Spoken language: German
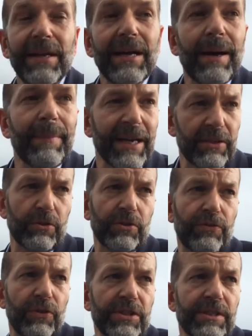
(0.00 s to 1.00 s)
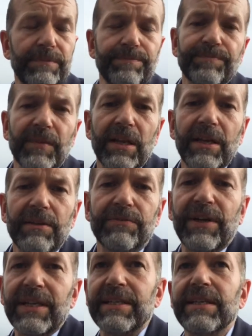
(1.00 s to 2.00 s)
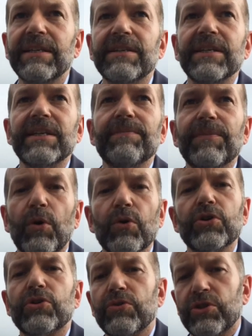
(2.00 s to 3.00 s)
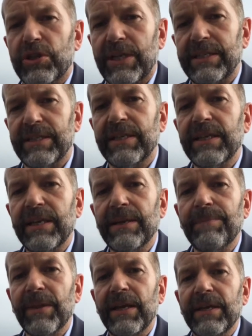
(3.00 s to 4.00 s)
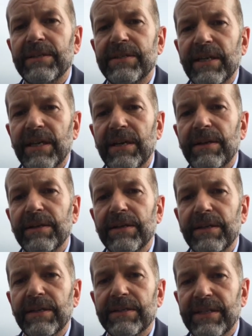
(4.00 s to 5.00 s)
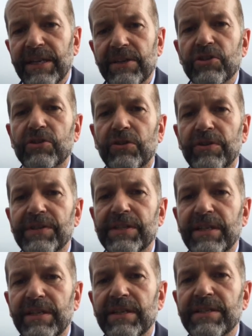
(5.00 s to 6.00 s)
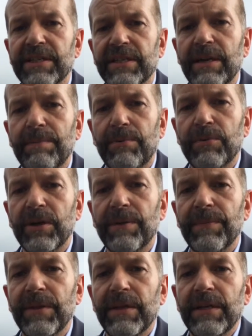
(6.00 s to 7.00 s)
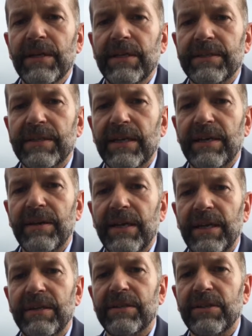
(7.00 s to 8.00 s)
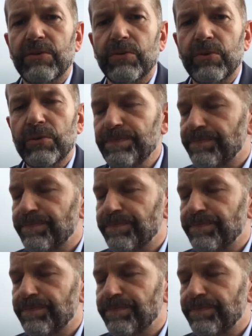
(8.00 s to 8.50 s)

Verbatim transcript: Am eindrucksvollsten fand ich die Hochschulstrategie der Technischen Universitäten in Singapur, der NTU.